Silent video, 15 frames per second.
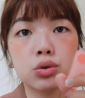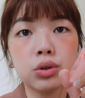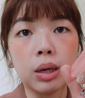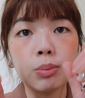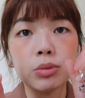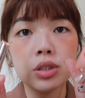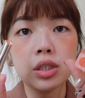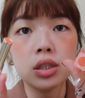就是
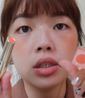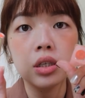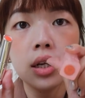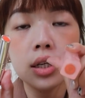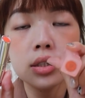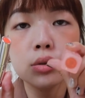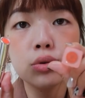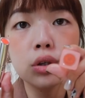他们这个
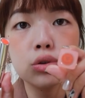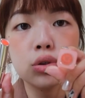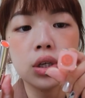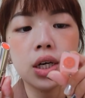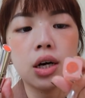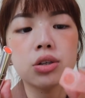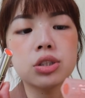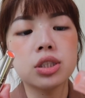类似润
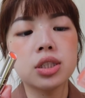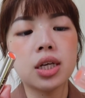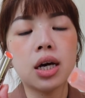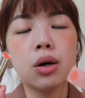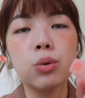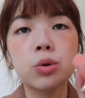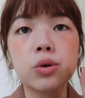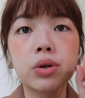唇膏的系列，
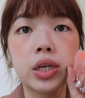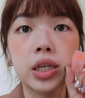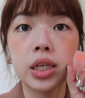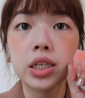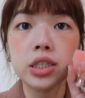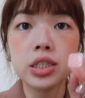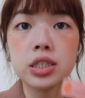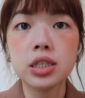然后我用零
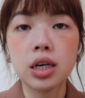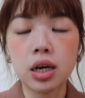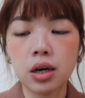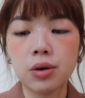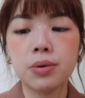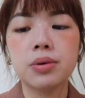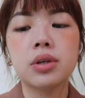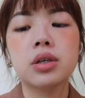零四
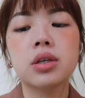号。